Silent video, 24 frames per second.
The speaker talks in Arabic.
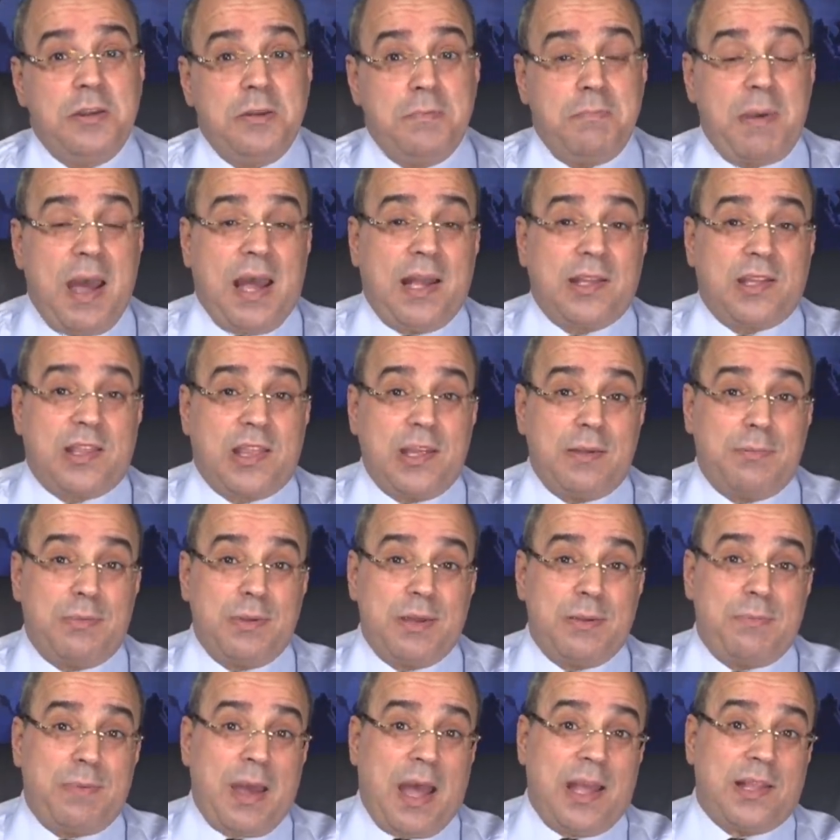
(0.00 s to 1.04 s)
بعد
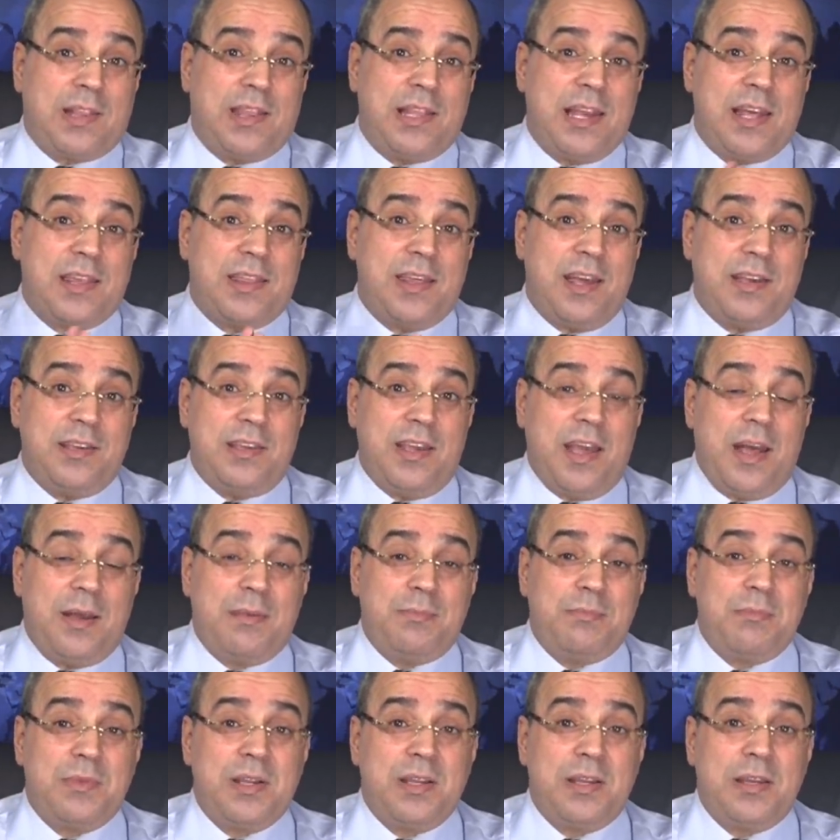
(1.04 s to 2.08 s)
بعد ثلاث
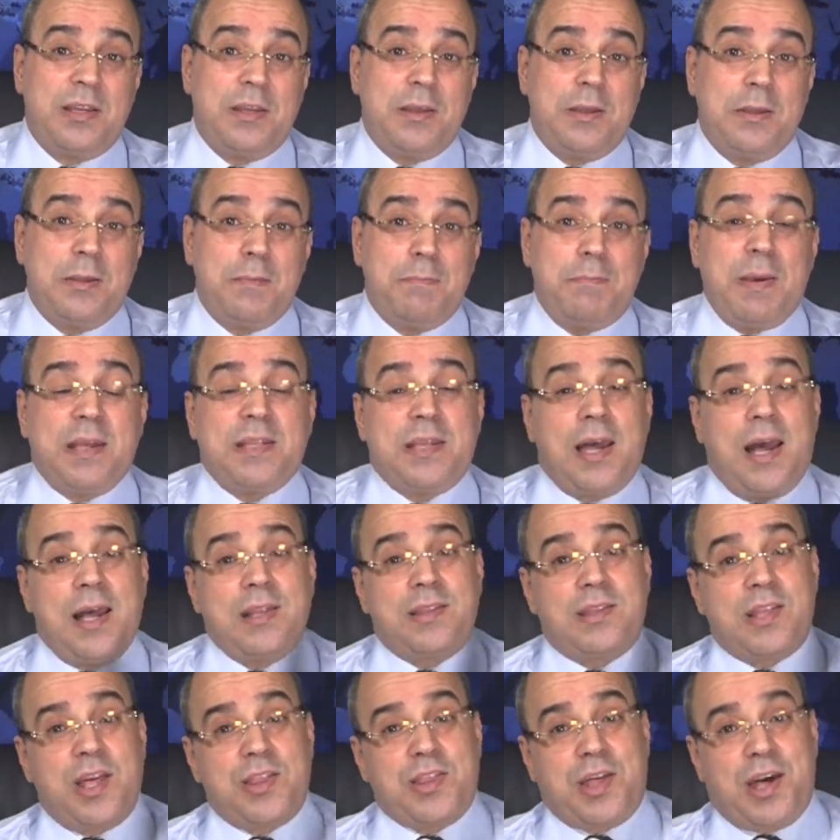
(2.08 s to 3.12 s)
ايام
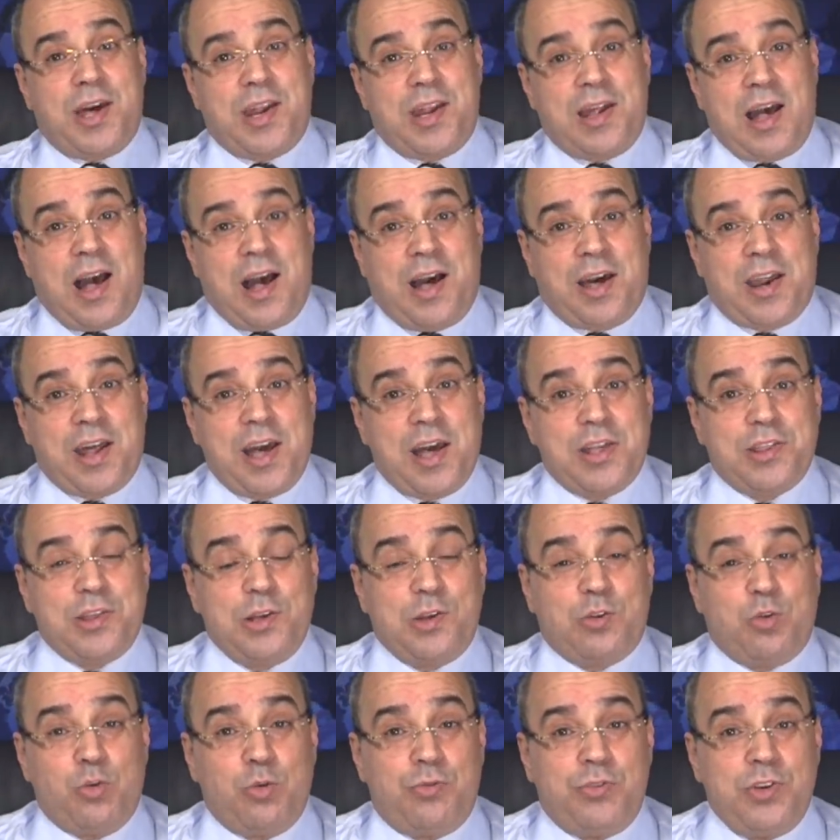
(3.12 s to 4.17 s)
بدأت تظهر أعراض
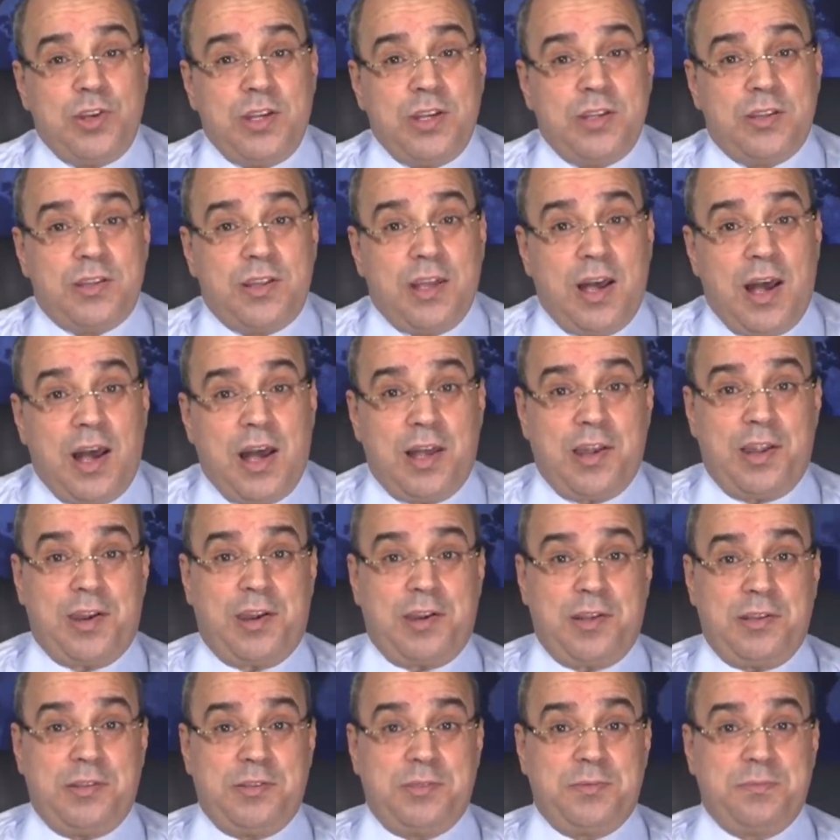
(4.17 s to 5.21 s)
الكوفيد على
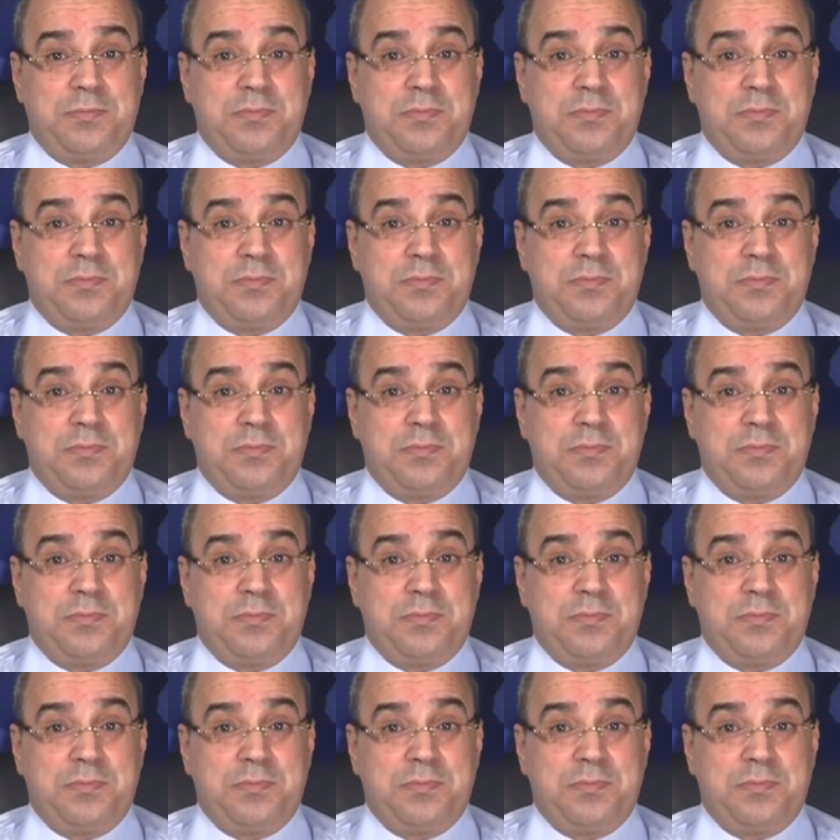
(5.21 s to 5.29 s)
الرئيس